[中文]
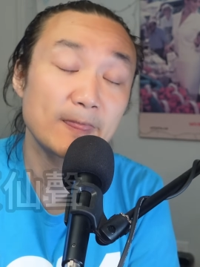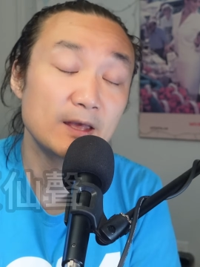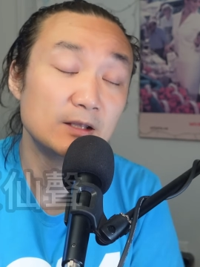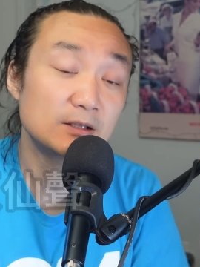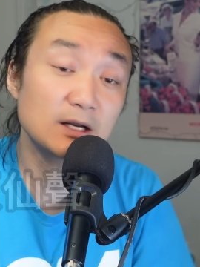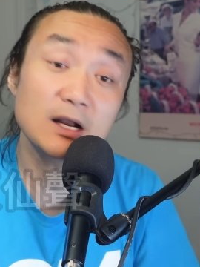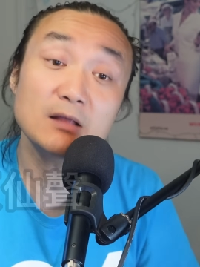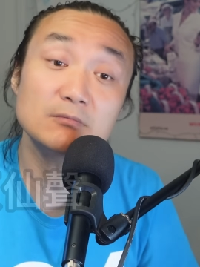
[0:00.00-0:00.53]

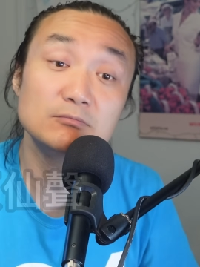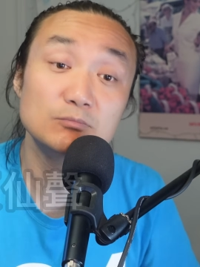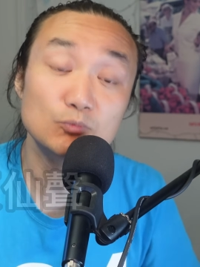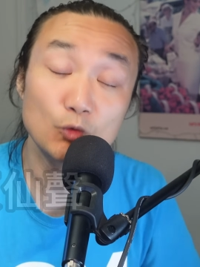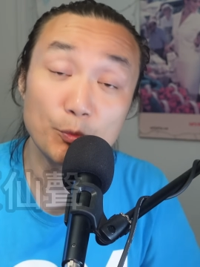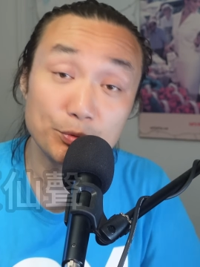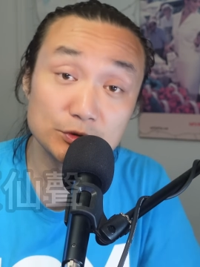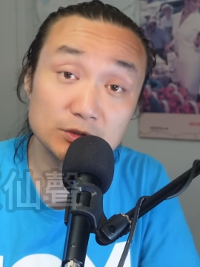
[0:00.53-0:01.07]
当然，
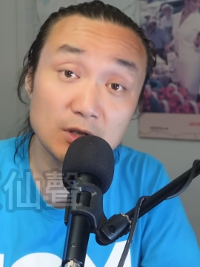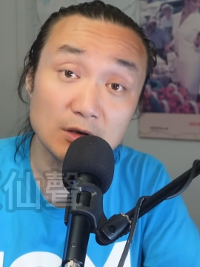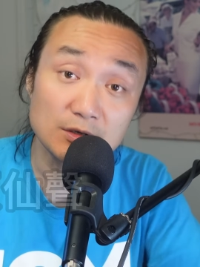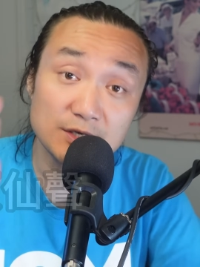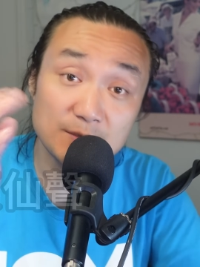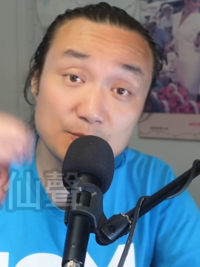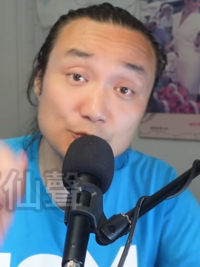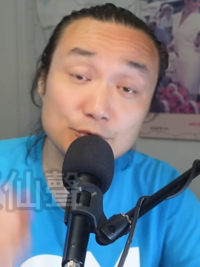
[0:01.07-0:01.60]
我不知道
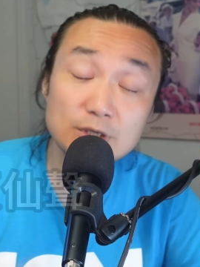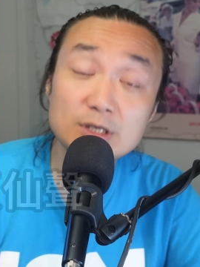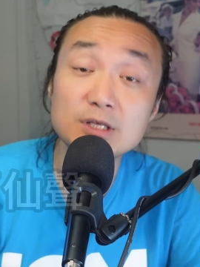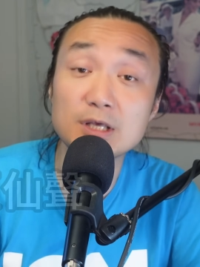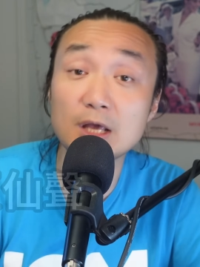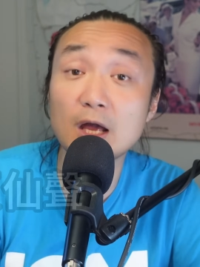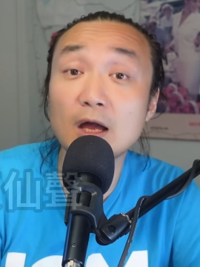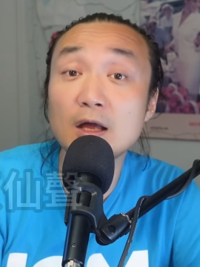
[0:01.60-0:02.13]
荧幕前的
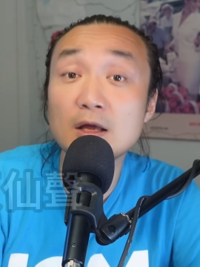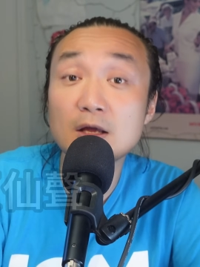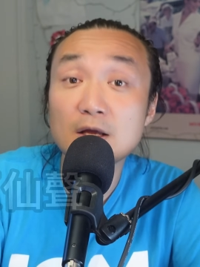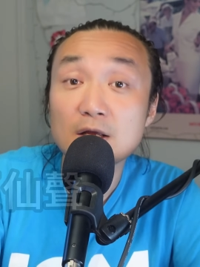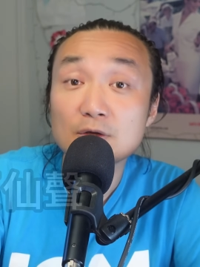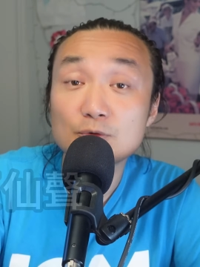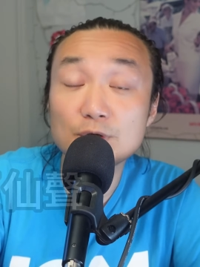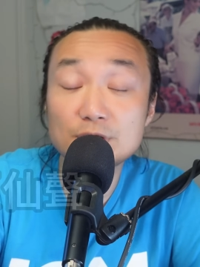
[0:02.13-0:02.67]
你
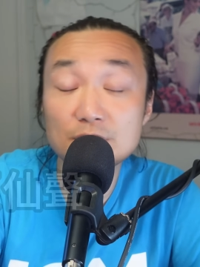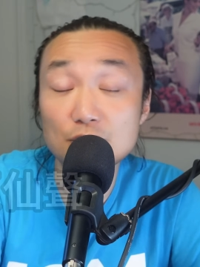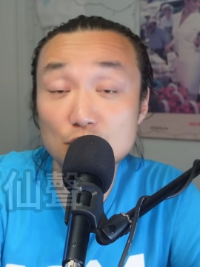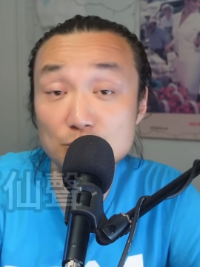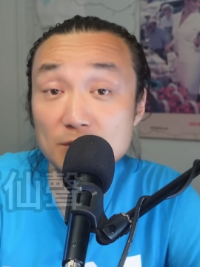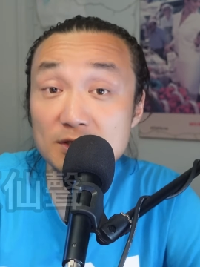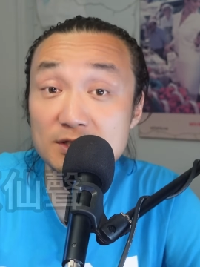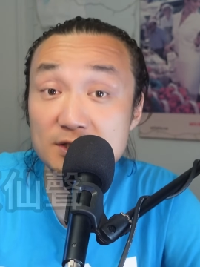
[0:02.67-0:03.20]
对这个有
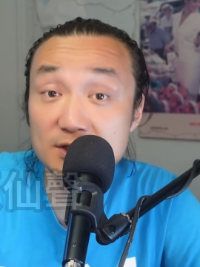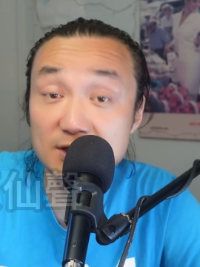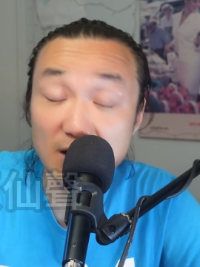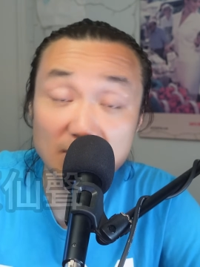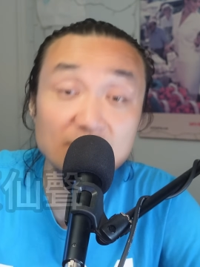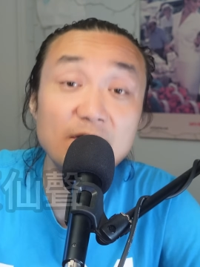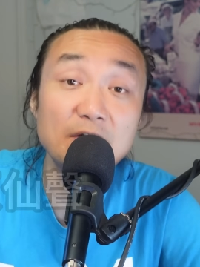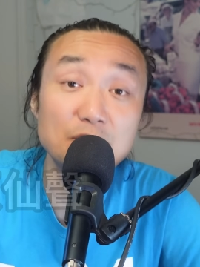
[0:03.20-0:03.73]
什么
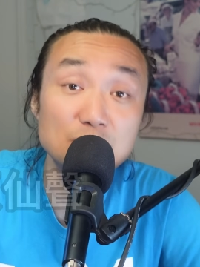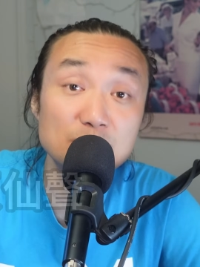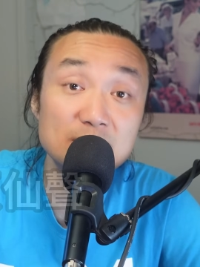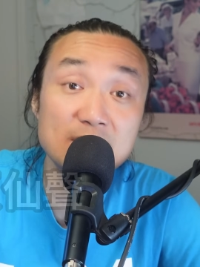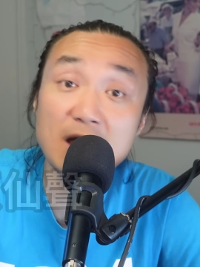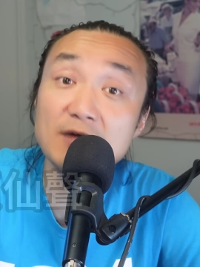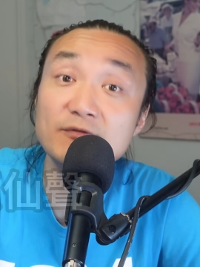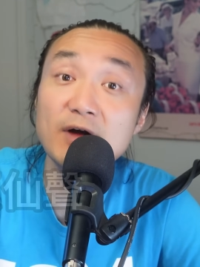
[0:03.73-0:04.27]
想法，有什么
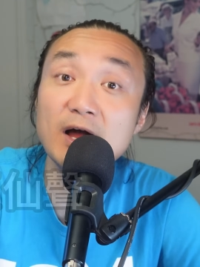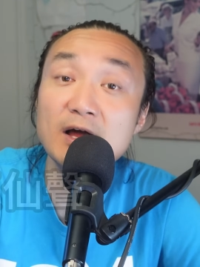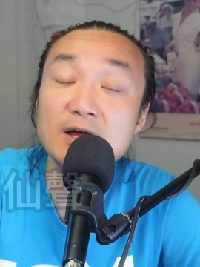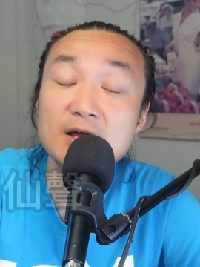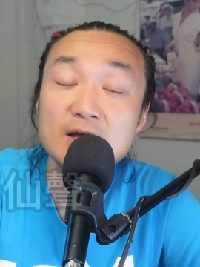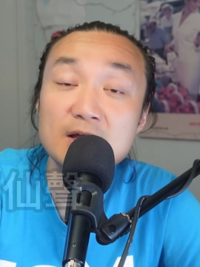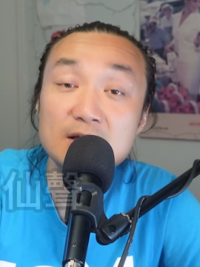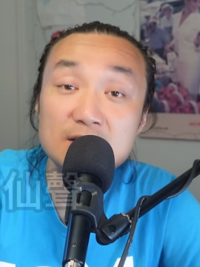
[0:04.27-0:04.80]
看法，
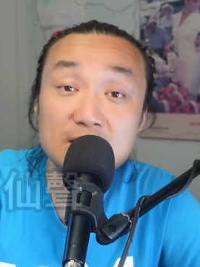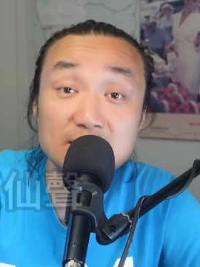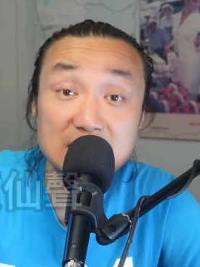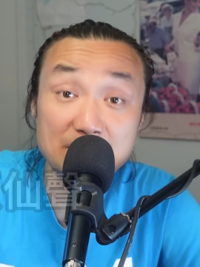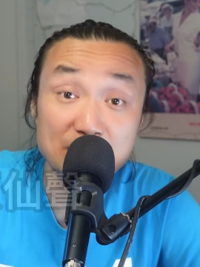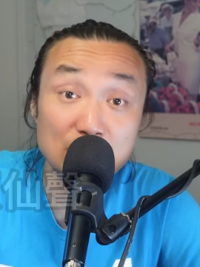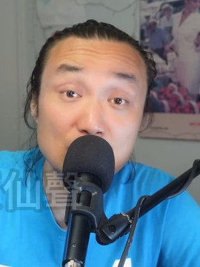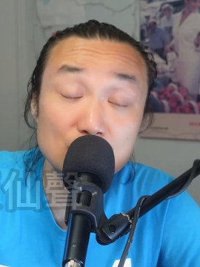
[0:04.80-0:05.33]
可以
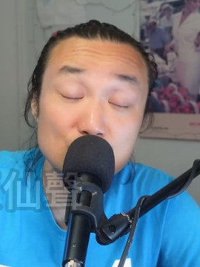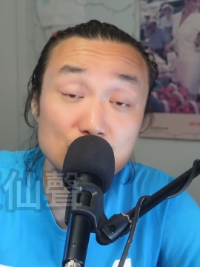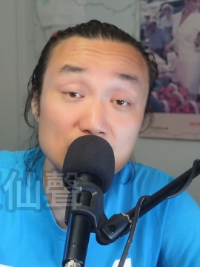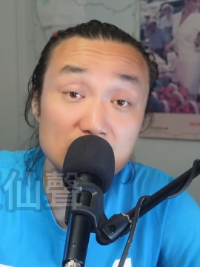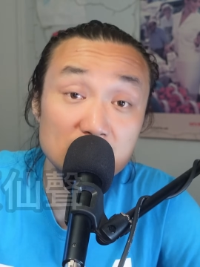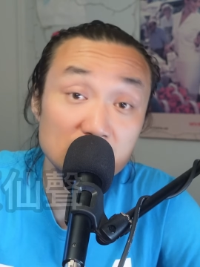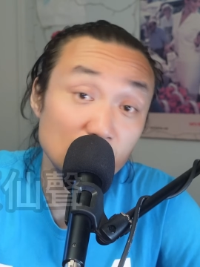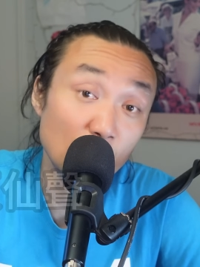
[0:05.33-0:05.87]
在评论
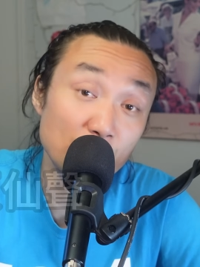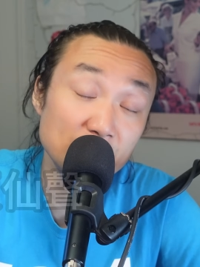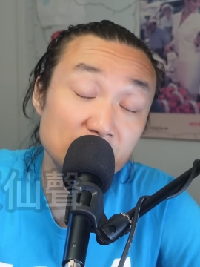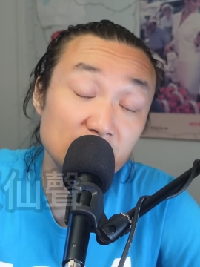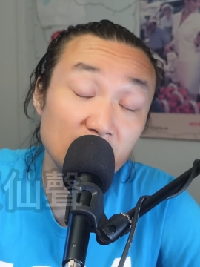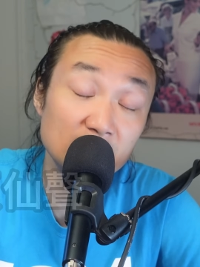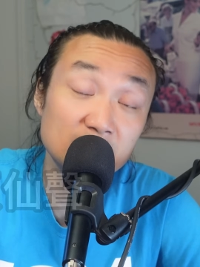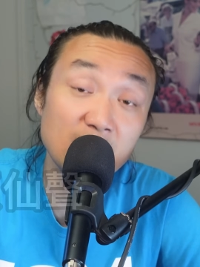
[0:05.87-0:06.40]
区我们一
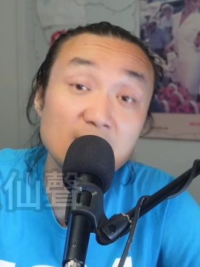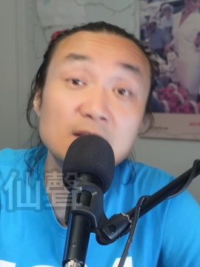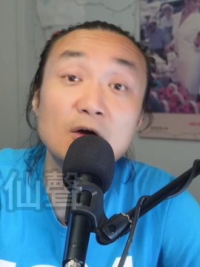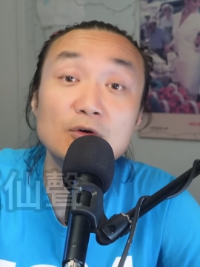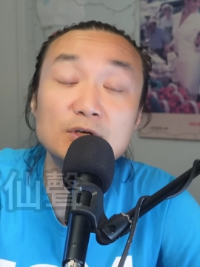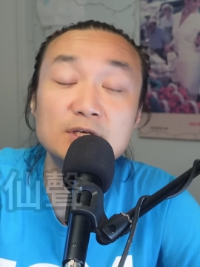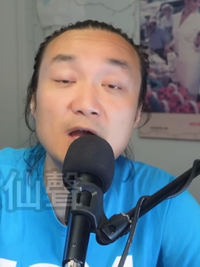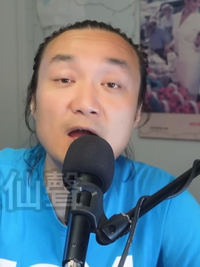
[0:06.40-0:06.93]
起来探
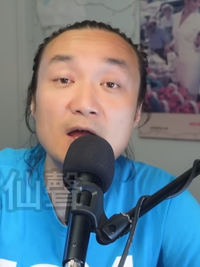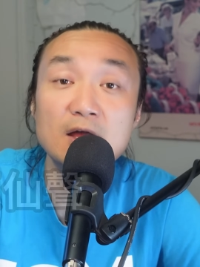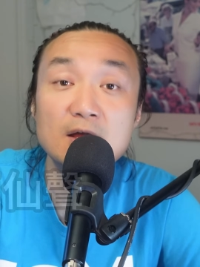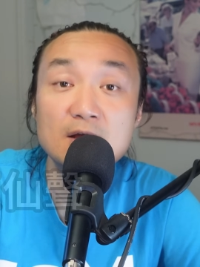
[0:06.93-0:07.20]
讨一下。